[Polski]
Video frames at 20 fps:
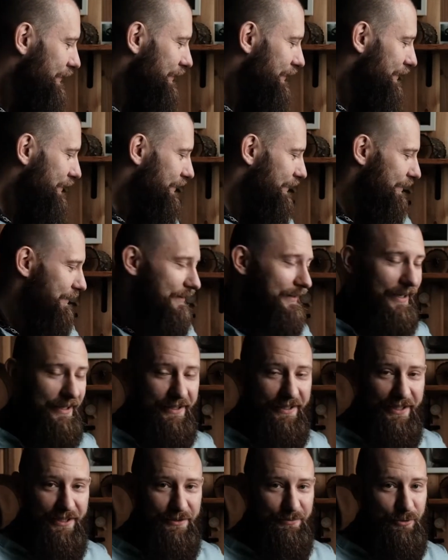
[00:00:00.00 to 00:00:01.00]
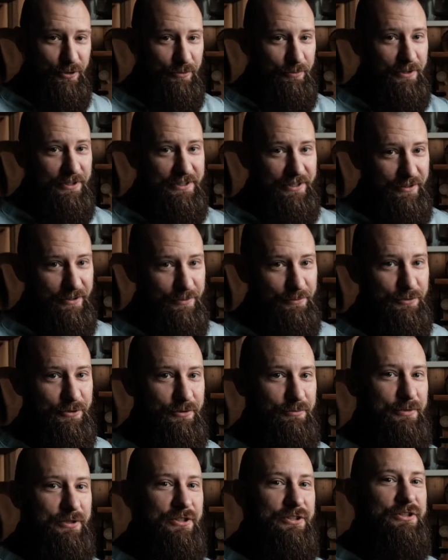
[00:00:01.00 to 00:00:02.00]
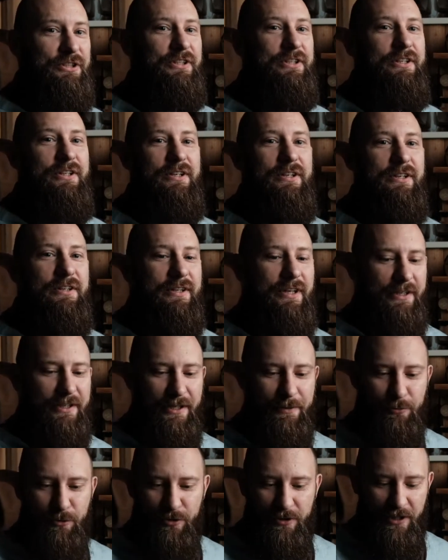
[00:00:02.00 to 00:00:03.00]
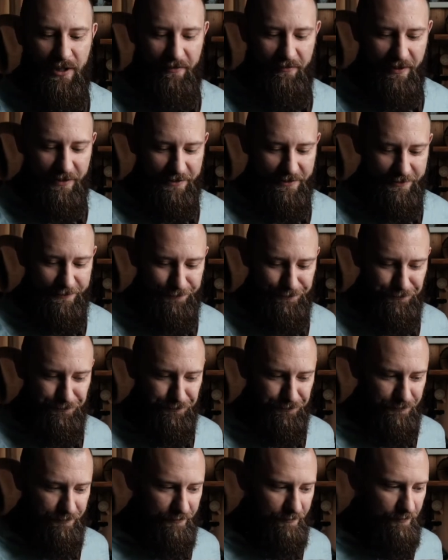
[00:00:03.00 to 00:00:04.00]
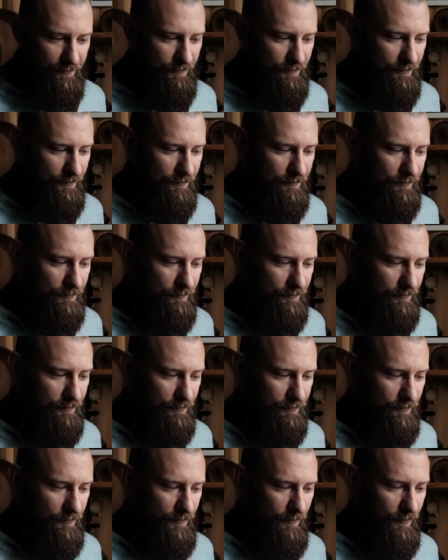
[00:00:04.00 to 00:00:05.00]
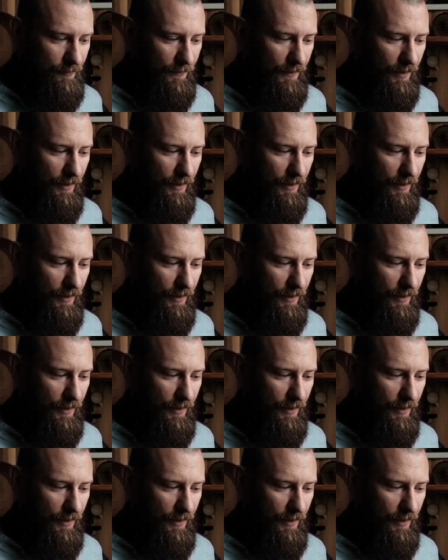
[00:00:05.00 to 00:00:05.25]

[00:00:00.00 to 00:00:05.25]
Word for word: e, nagrać, bo obiecałem sobie, że nagram go dla Was. Mm,